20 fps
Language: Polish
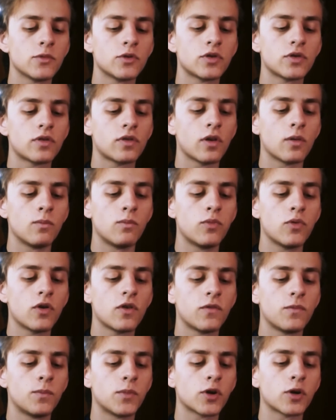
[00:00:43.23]
co Bóg w
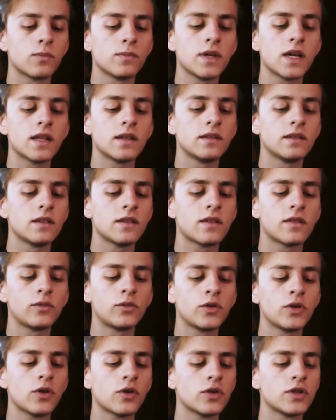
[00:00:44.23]
promienny
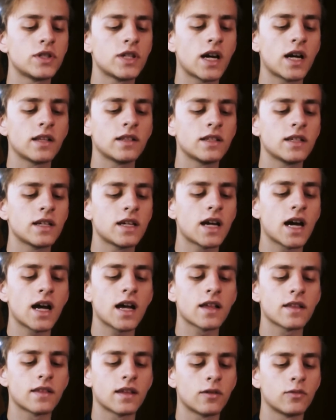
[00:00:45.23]
strój odziany
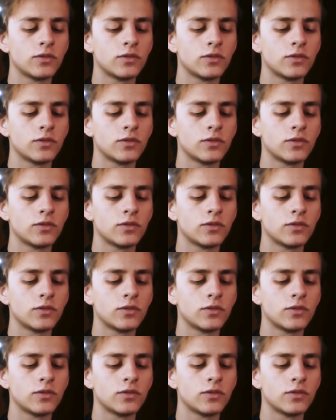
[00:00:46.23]
kazał